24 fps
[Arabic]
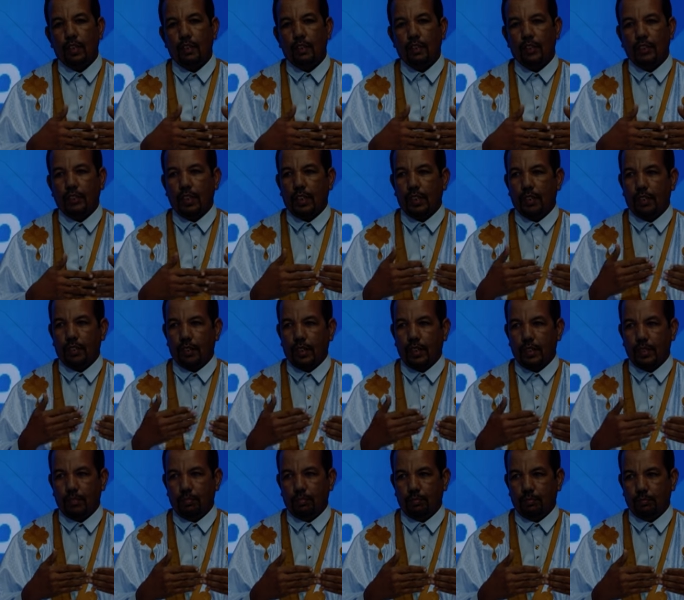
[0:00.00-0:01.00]
إشكاليات
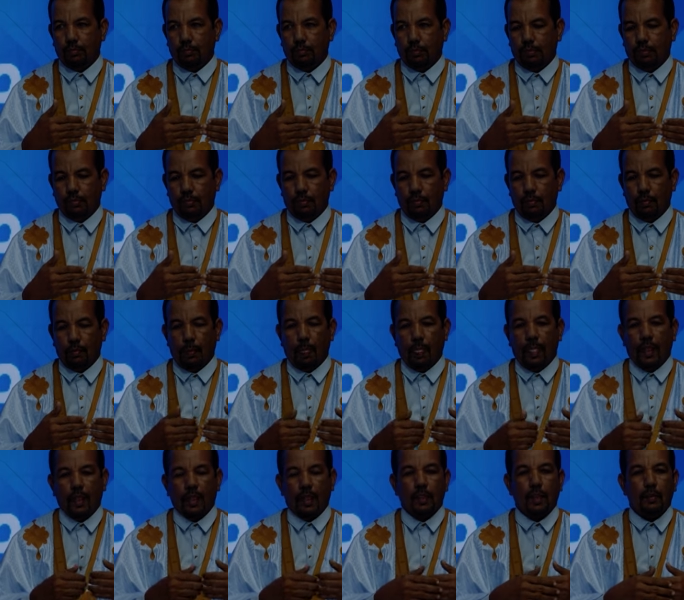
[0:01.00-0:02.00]
التعليم
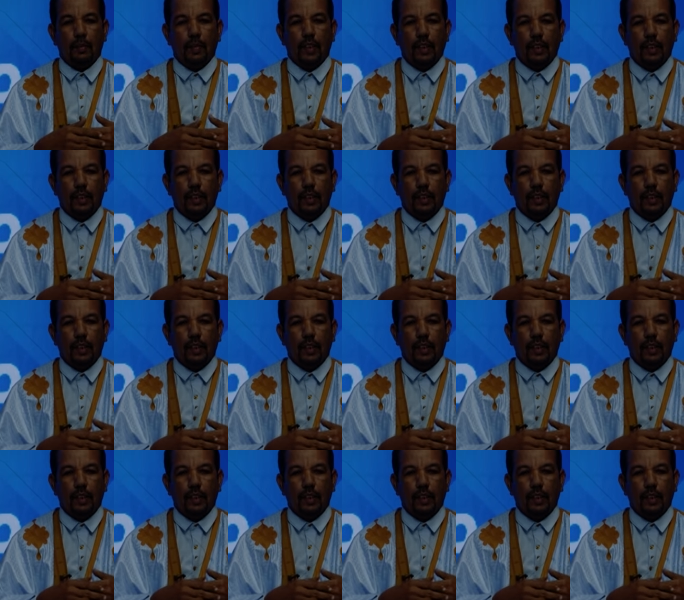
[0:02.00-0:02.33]
طبعا